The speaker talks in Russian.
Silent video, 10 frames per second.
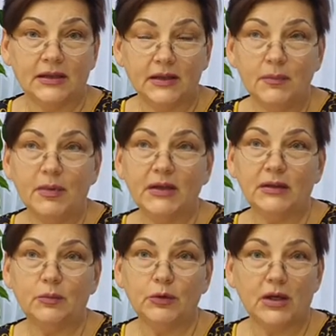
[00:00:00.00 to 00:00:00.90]
да,
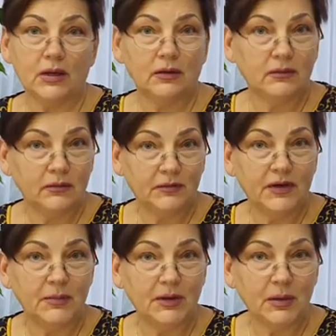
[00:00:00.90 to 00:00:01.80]
поэтому я
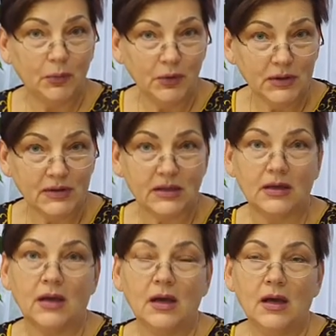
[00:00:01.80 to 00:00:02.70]
время на поиске